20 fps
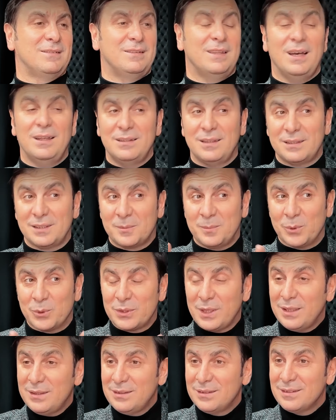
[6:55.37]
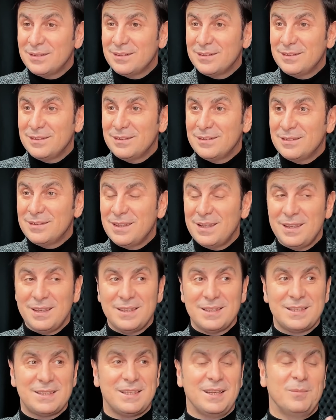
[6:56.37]
Ne anladık buradan?
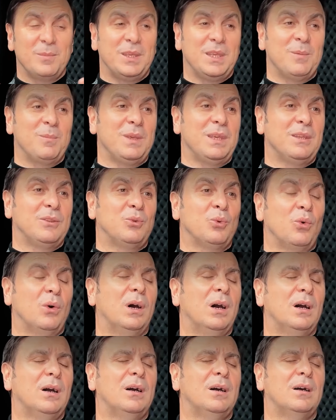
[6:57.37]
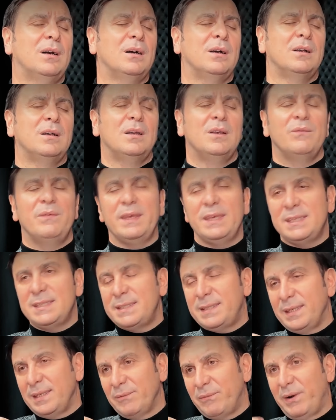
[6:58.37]
Samimi dua ve
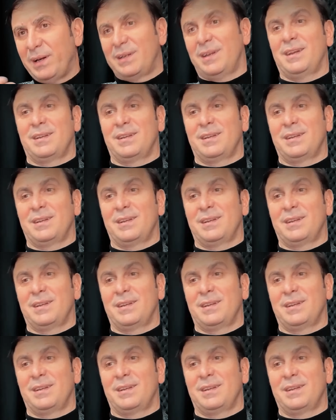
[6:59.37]
istiğfar